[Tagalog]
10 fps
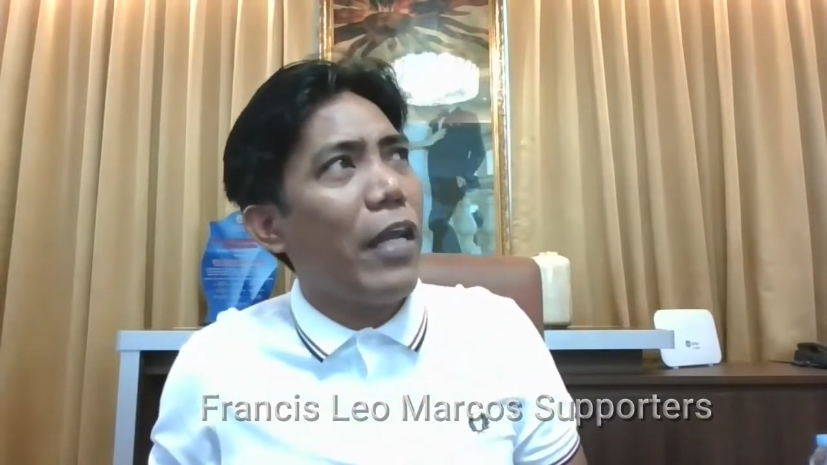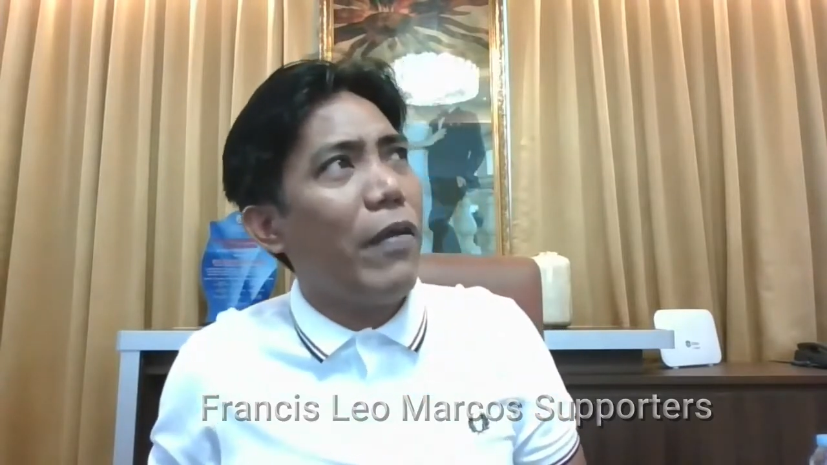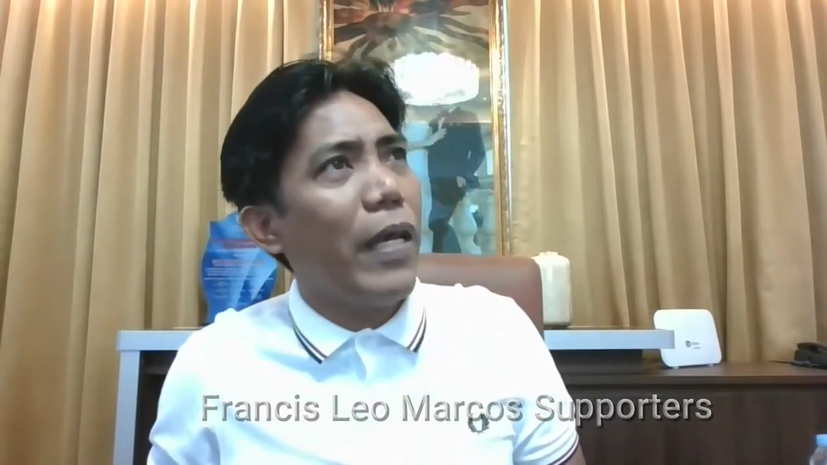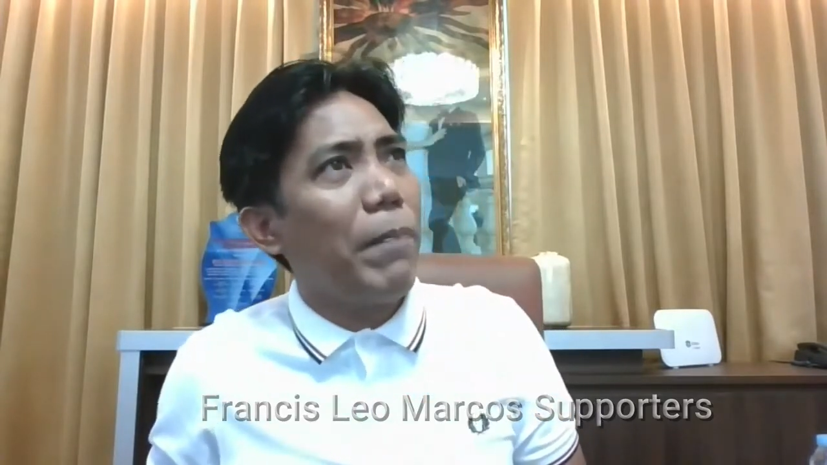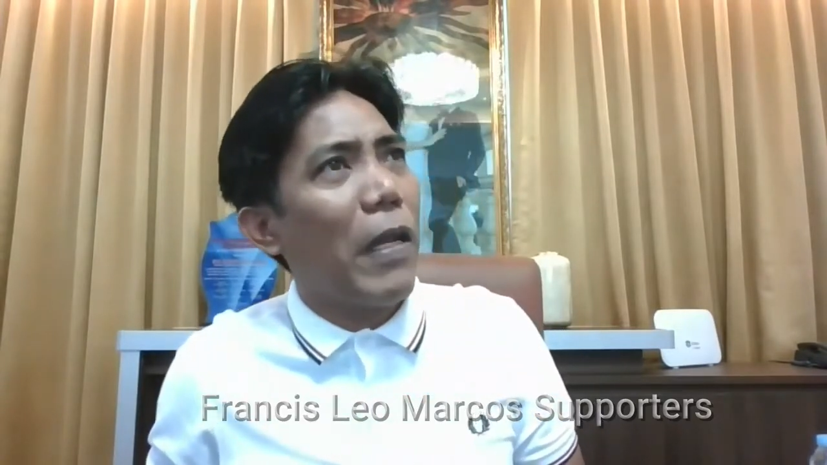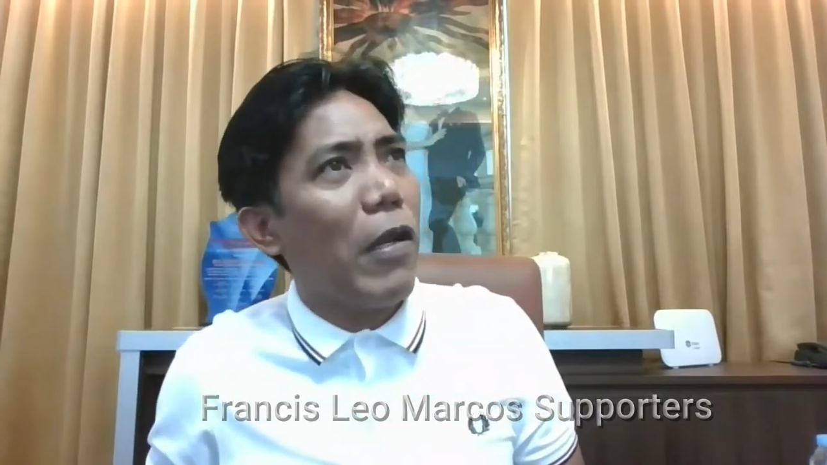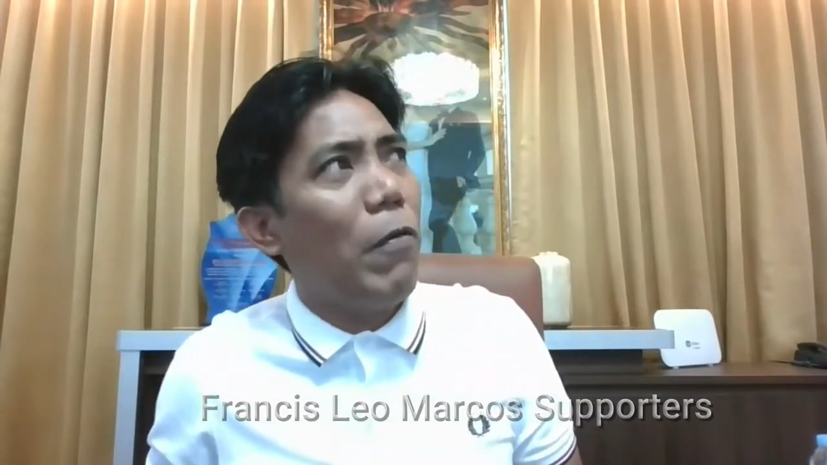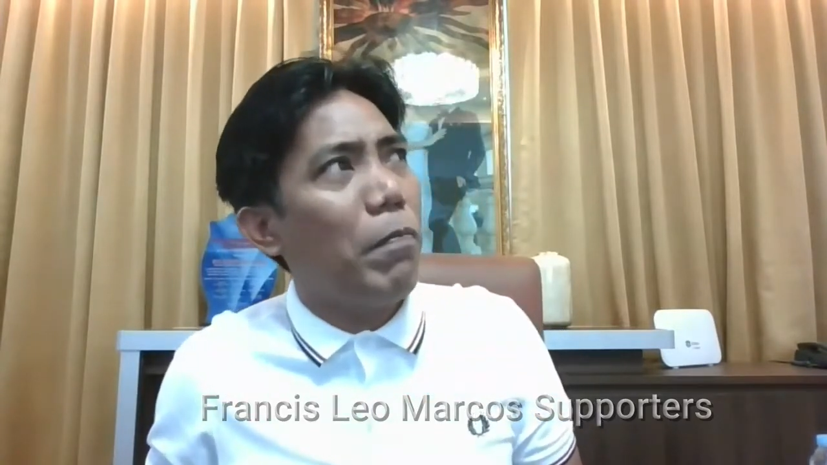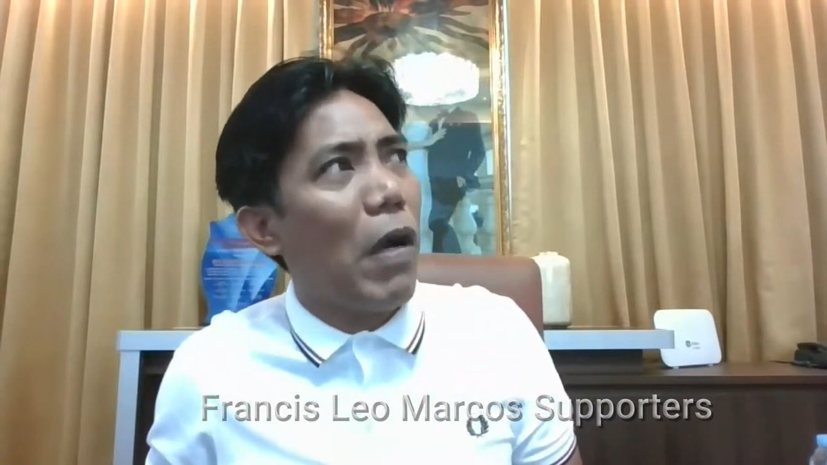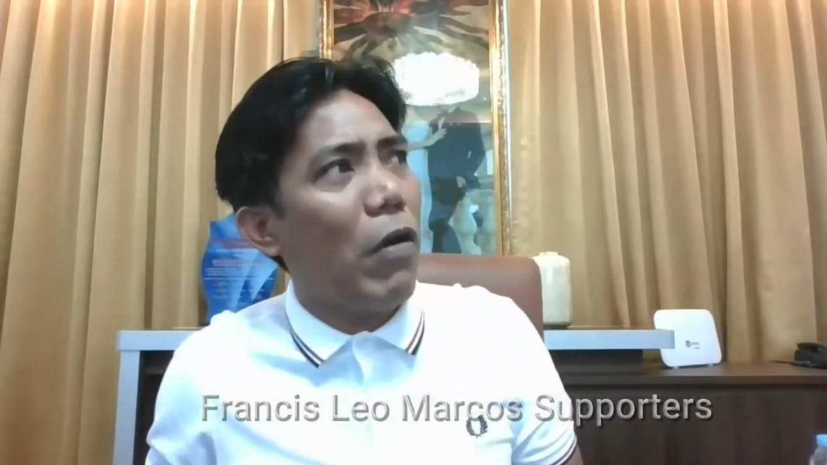ano, eh,
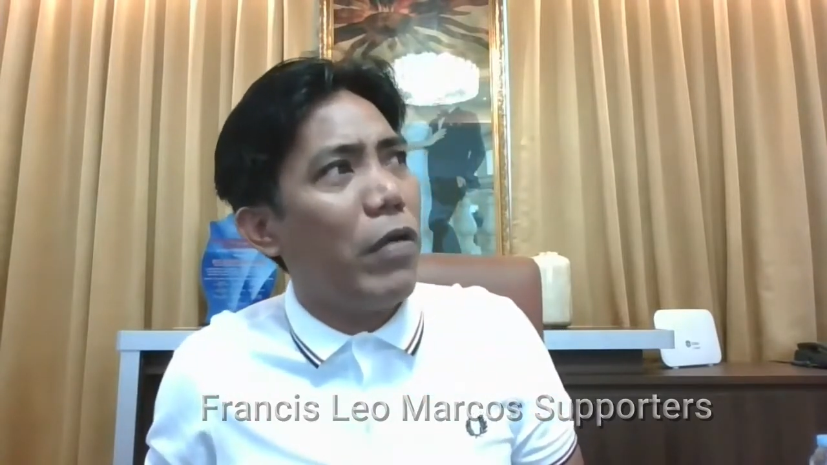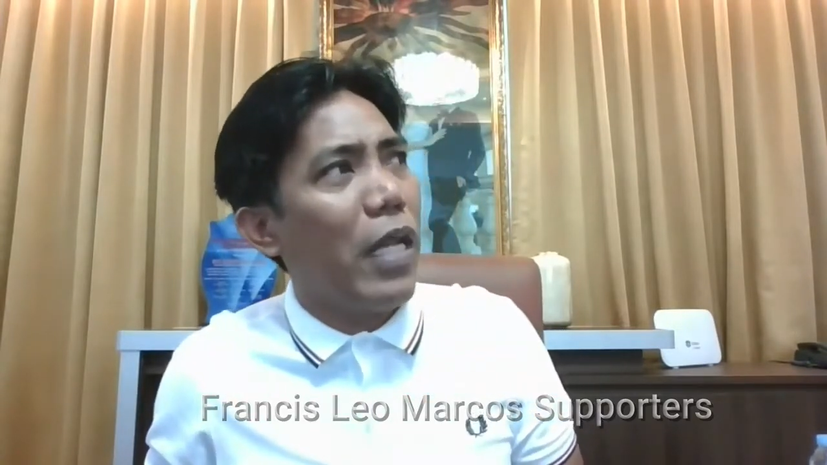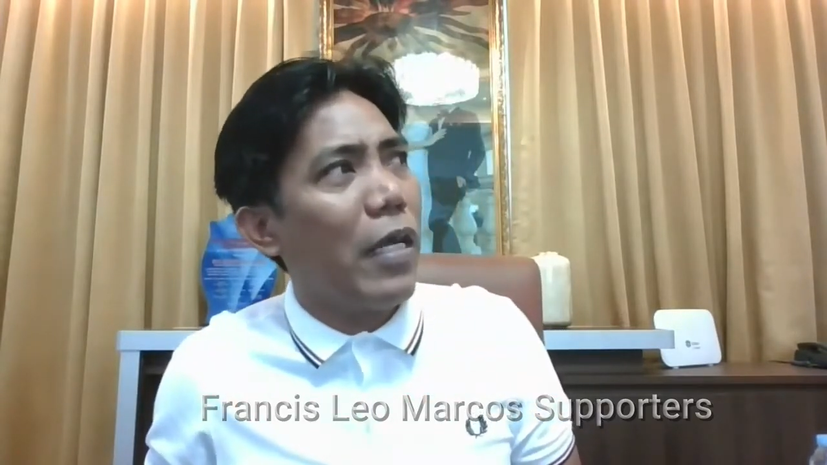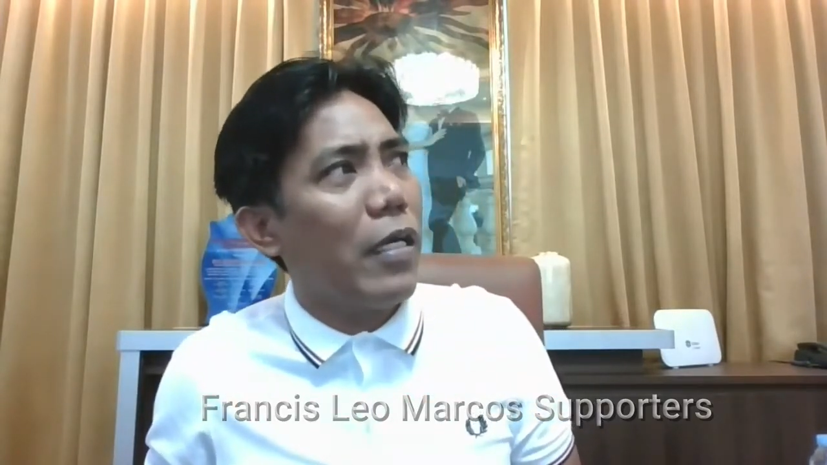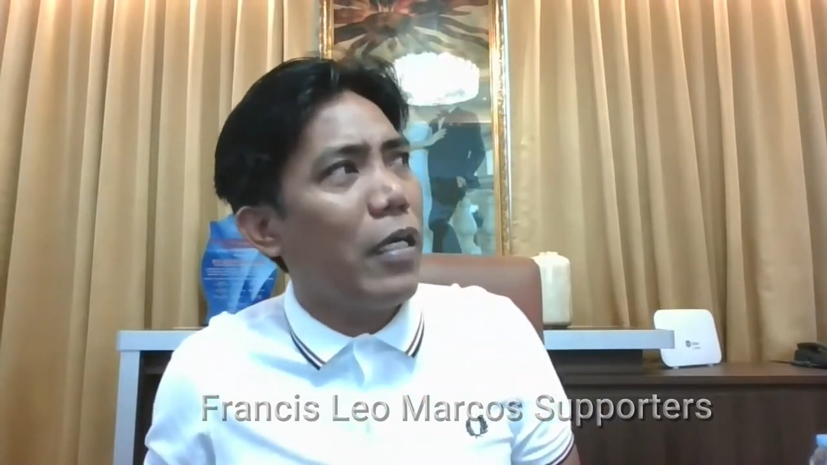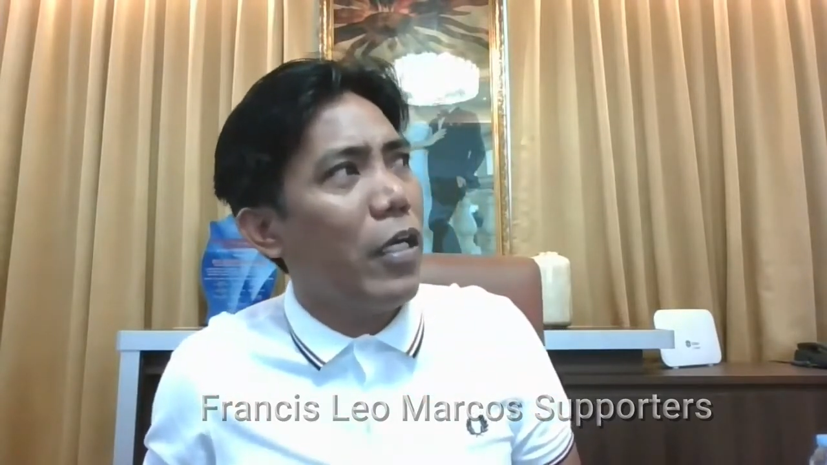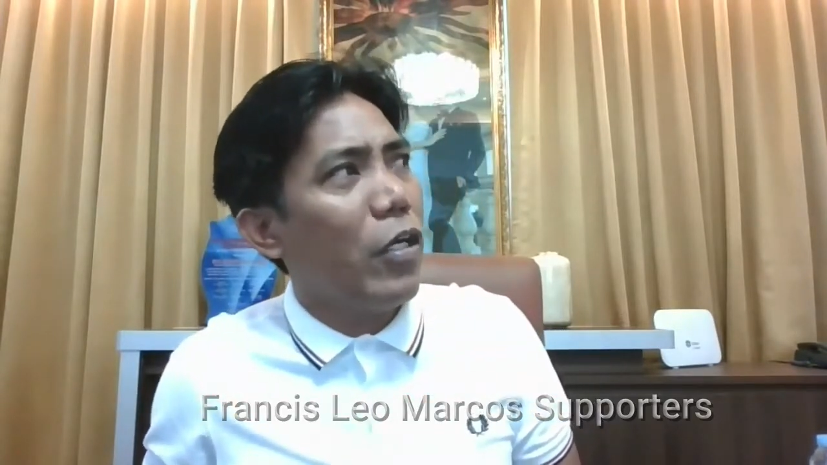panahon pa ho ng